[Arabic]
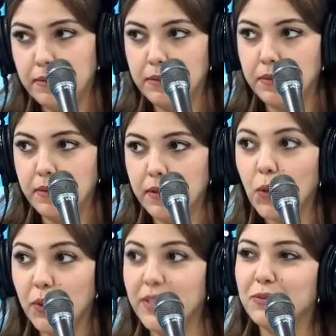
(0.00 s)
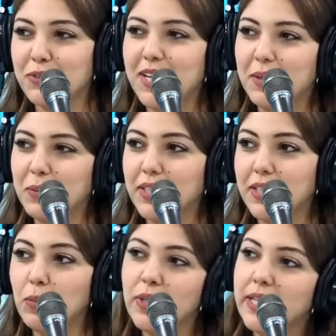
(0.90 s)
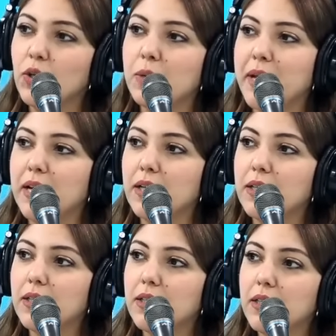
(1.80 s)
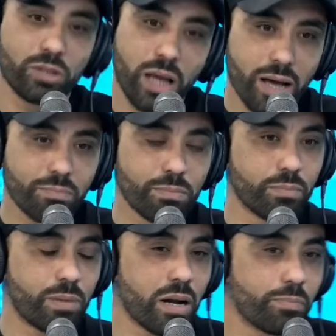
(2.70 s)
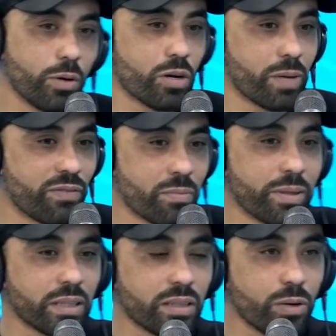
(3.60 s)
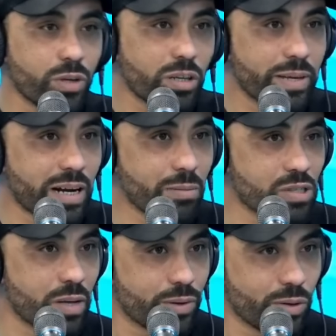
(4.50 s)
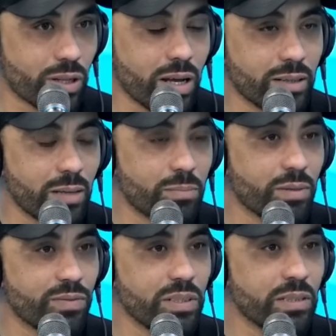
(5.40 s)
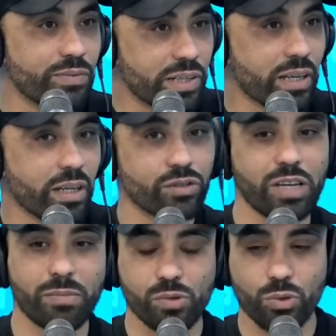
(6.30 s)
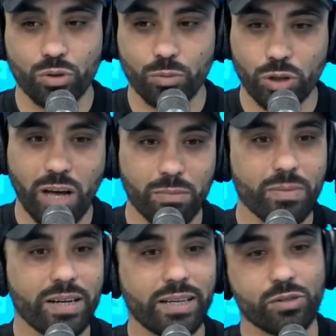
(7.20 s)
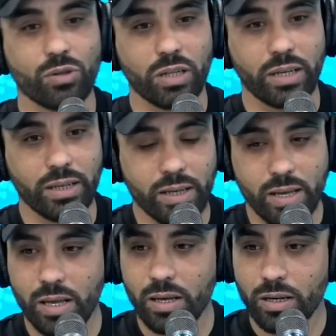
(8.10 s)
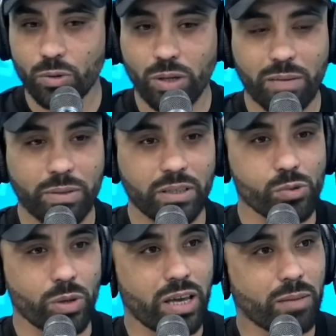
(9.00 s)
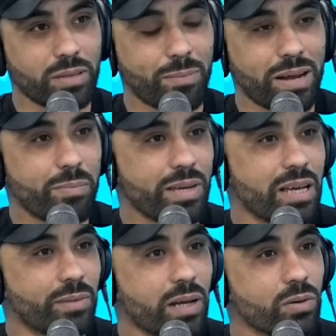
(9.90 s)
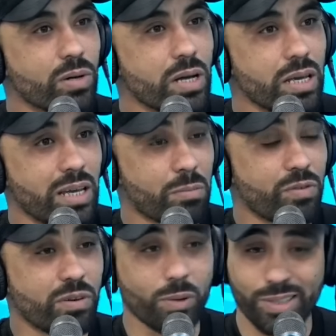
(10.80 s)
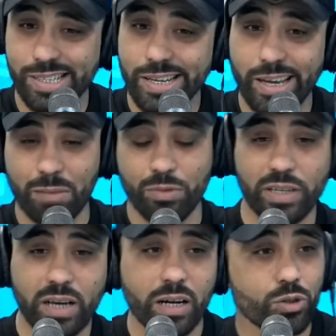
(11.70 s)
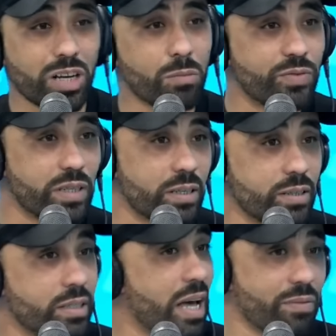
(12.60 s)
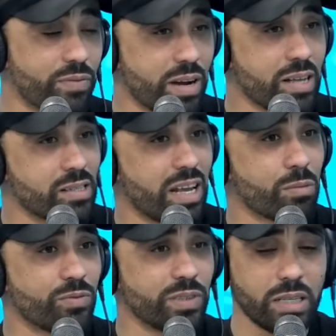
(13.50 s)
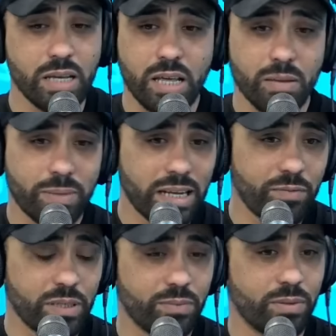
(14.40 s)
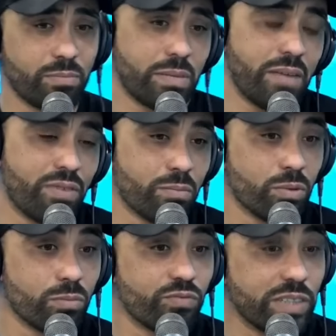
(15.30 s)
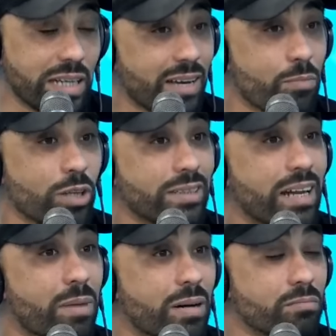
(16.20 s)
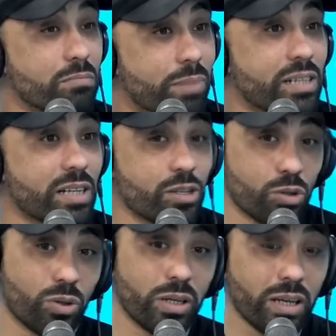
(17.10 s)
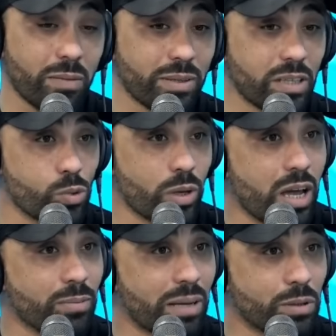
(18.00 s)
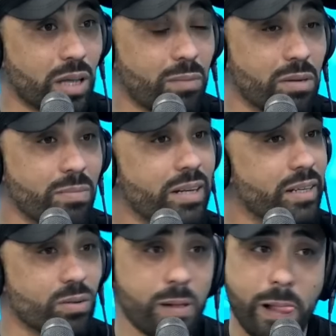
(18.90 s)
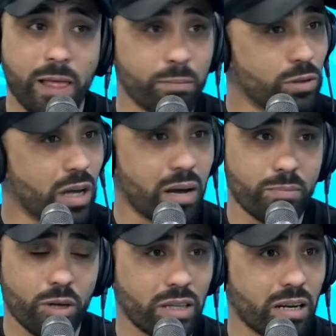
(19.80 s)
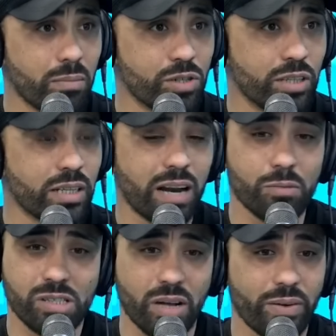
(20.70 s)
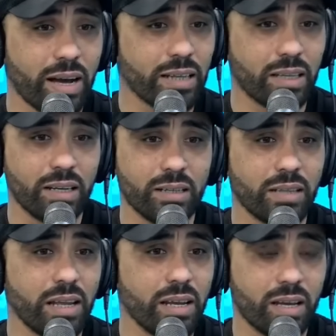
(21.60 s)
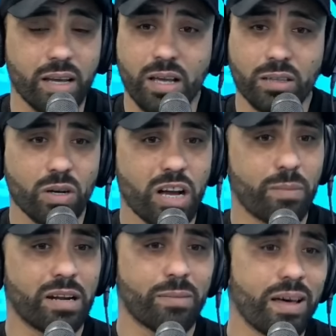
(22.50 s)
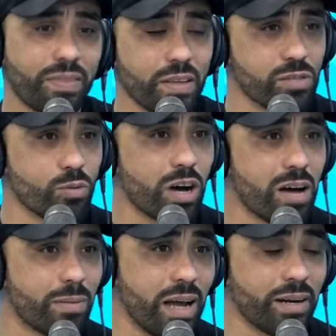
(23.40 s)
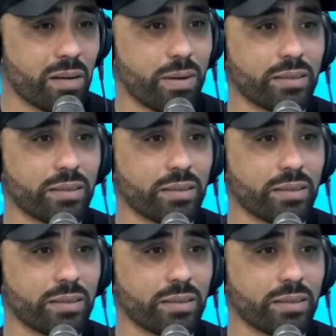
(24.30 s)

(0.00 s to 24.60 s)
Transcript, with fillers: قوي محترم قوي آه. ولا محترم ولا نورمال لا منتخب بارابور معناها فما تطور كبير على مستوى كره القدم في افريقيا شيء سورتو منتخب المالي علاش قلت لك انا انه القيمه التسويقيه نتاع ملعبية نتاعو يلعبوا في ليغ يلعبوا في الكالش يلعبوا في الليك 1 في فرنسا يلعبوا في معناها في, في معناها في فرق محترمه برشا علاش قلت لك القيمه التسويقيه نتاع منتخب المالي راهو منتخب محترم جدا على مستوى حتى التاريخ دونك عملنا معاه 12 مقابله احنا اربع